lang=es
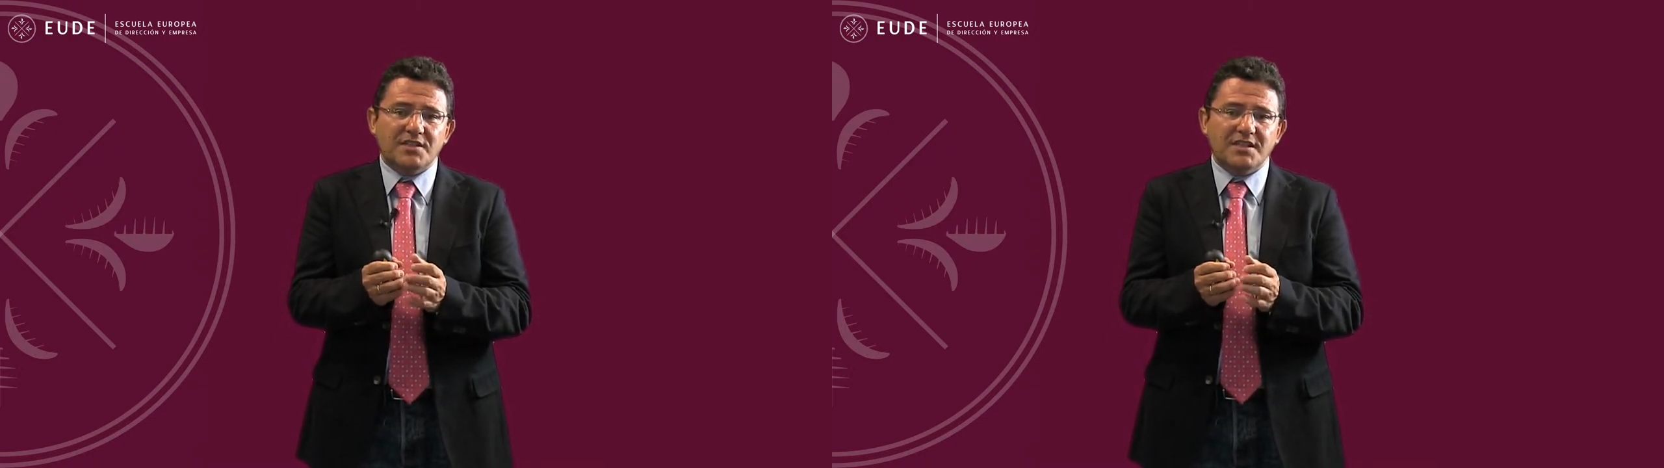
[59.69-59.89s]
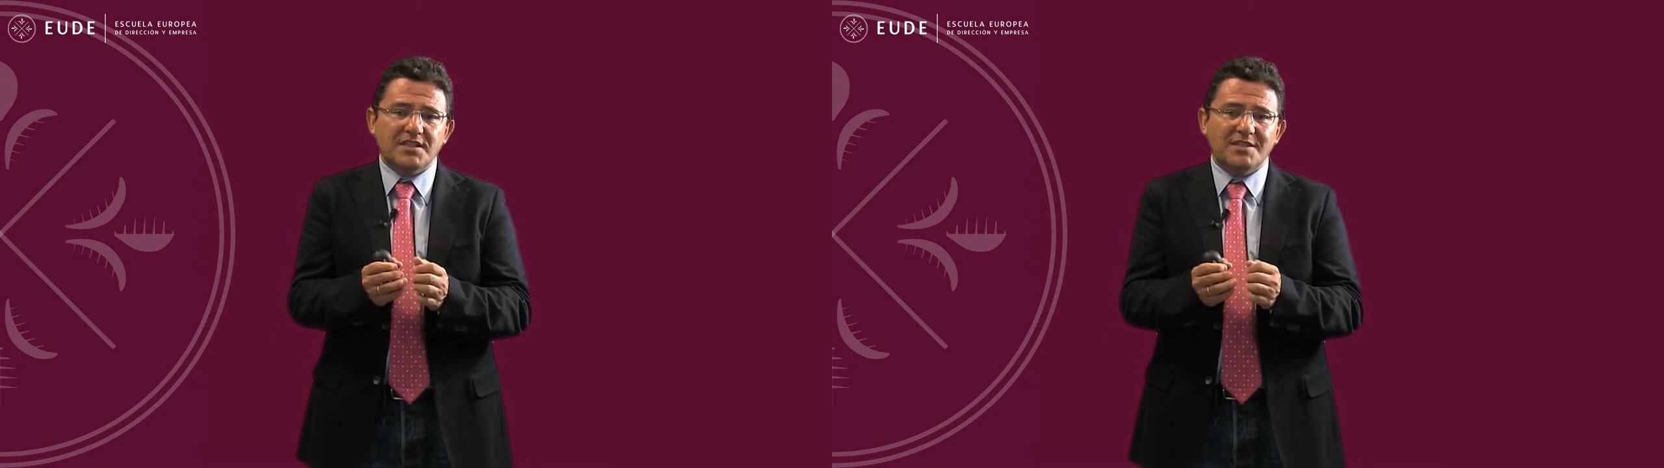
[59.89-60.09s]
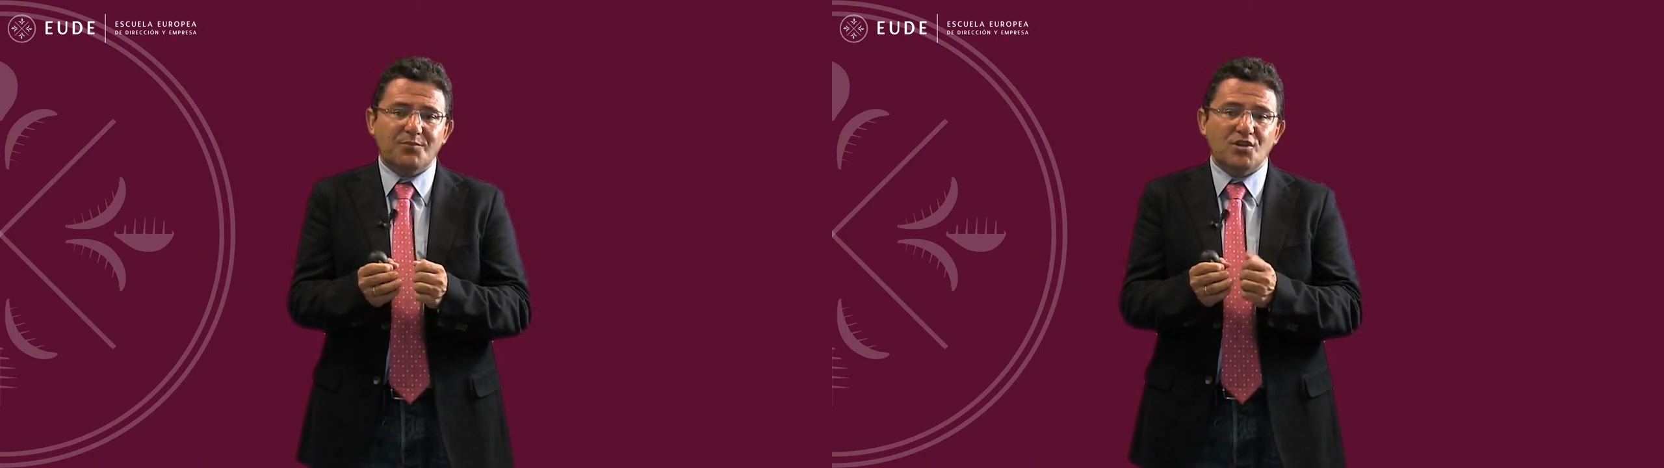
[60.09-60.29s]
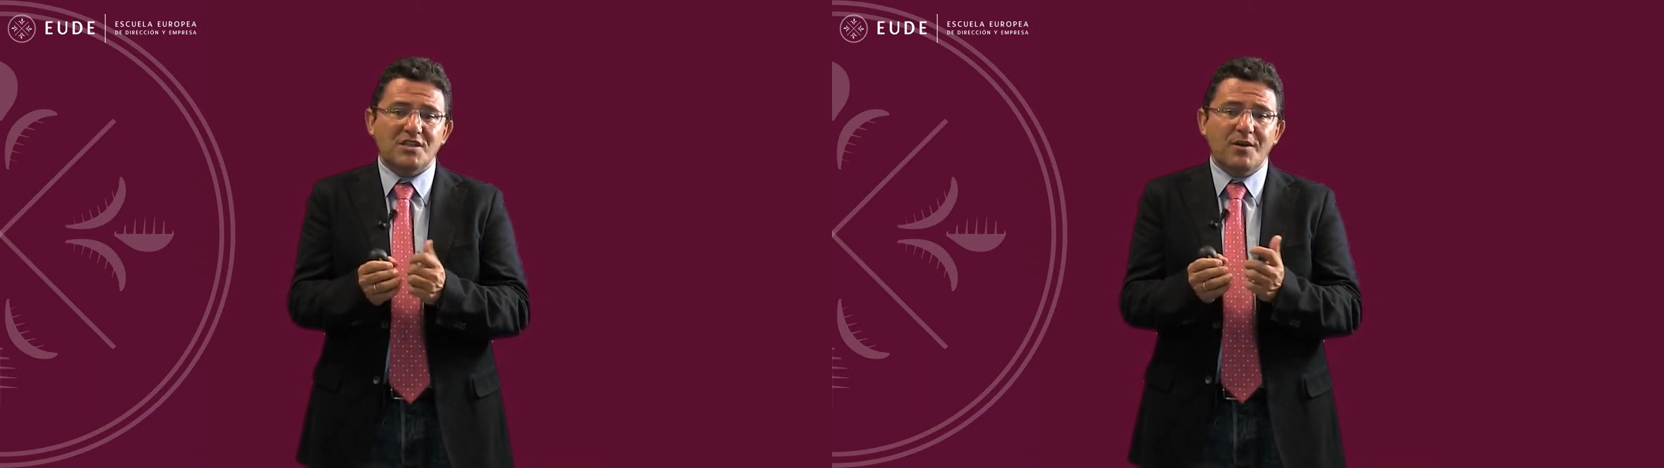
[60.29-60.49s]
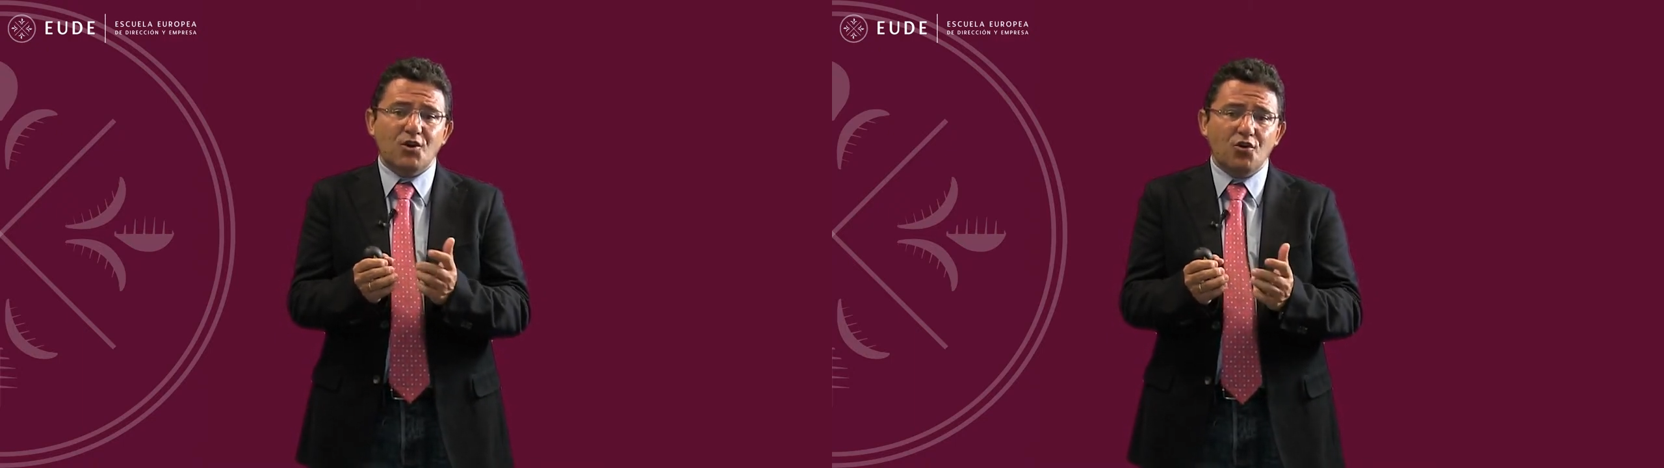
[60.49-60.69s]
si es
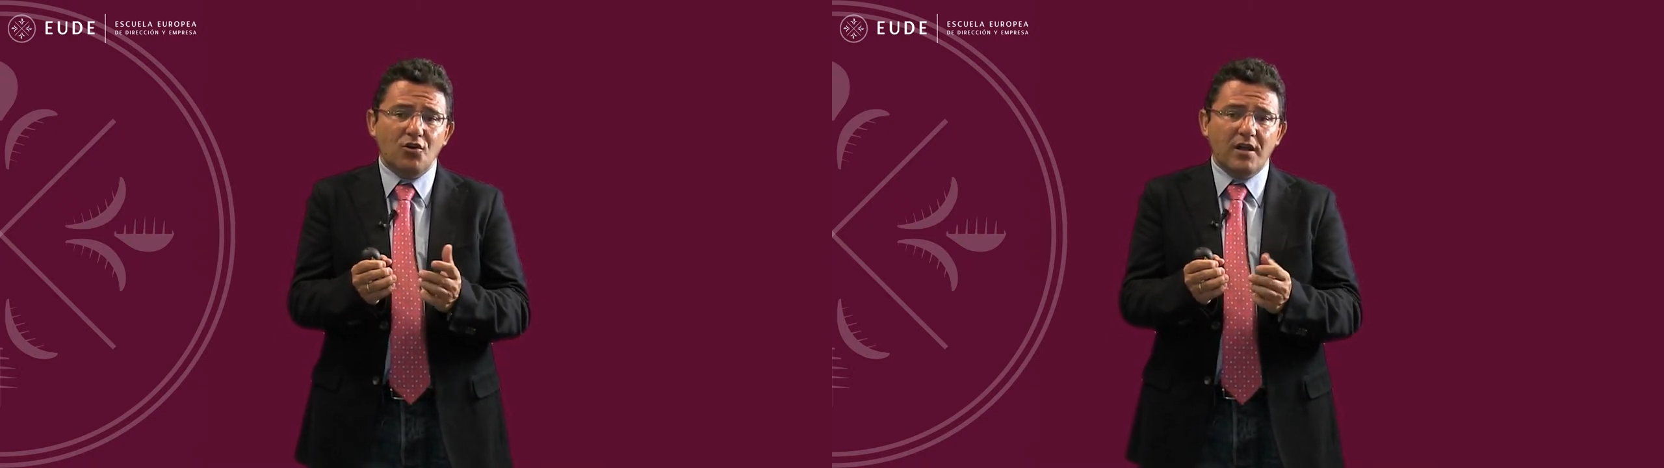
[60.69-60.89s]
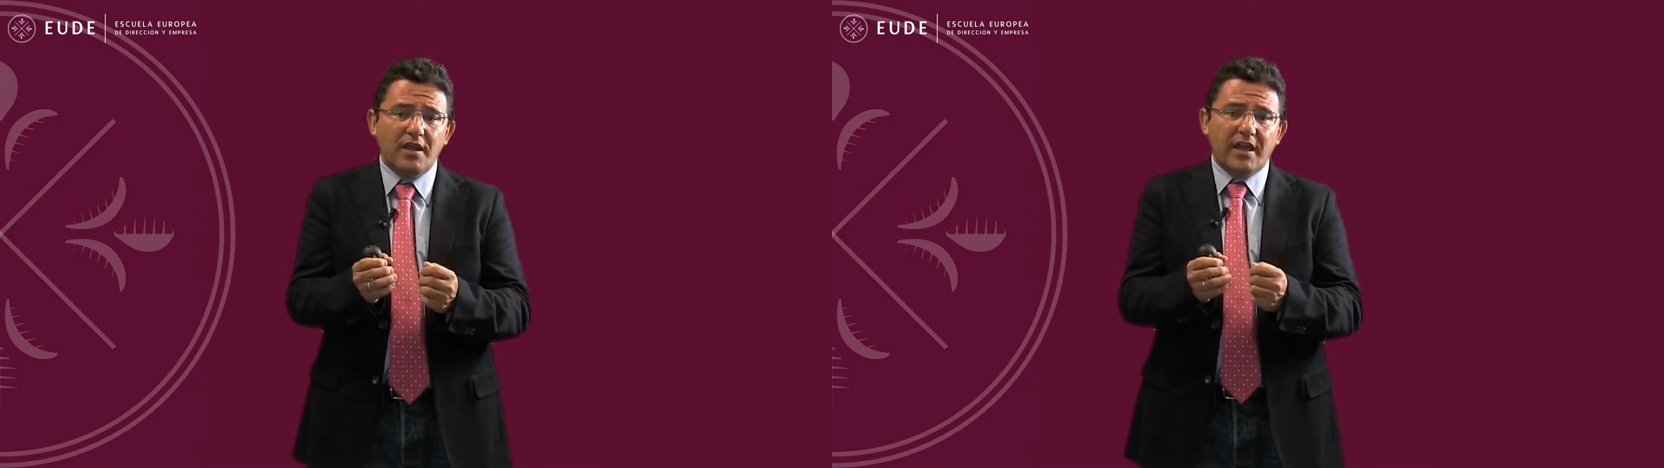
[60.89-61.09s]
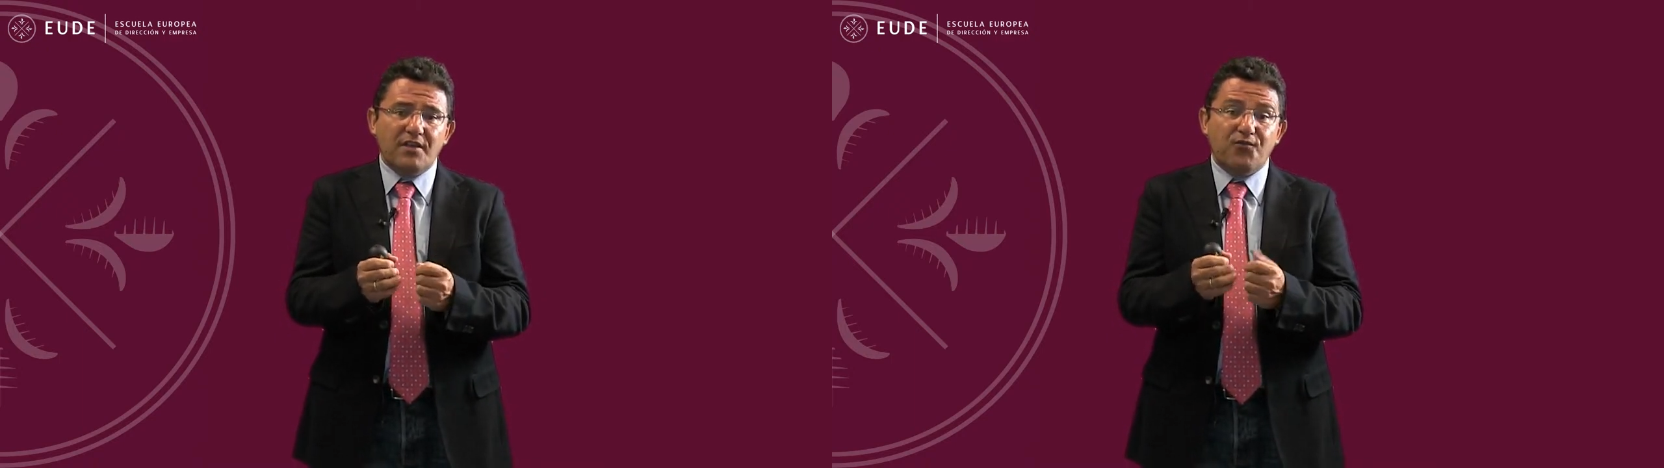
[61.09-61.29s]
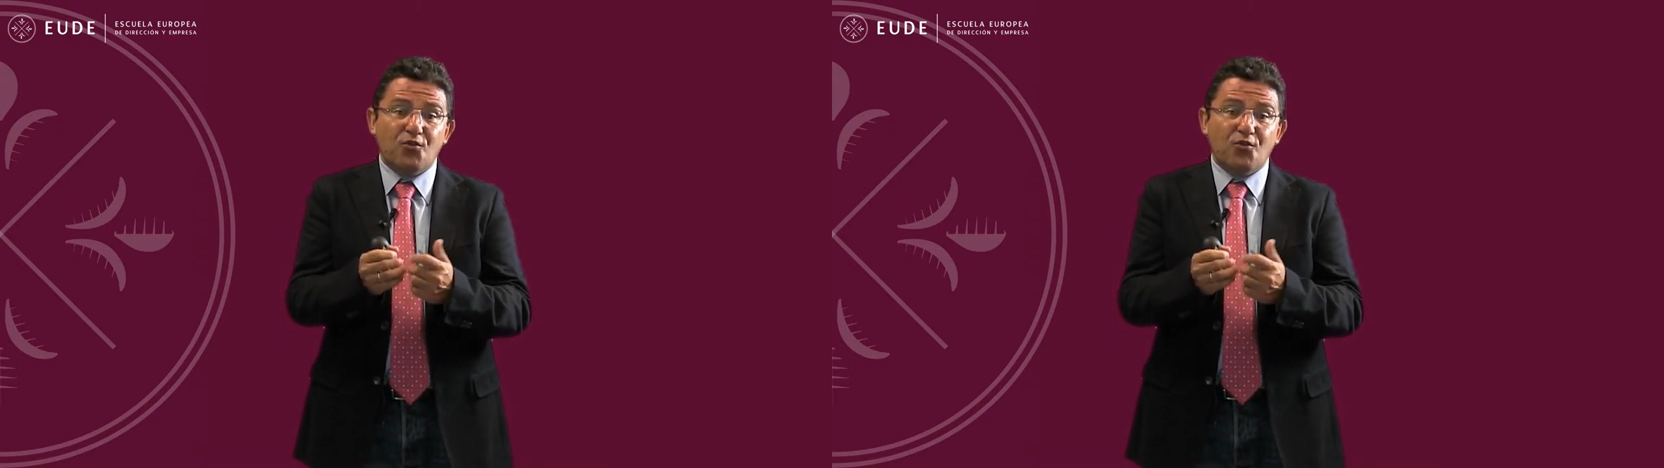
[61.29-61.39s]
explosiva o no en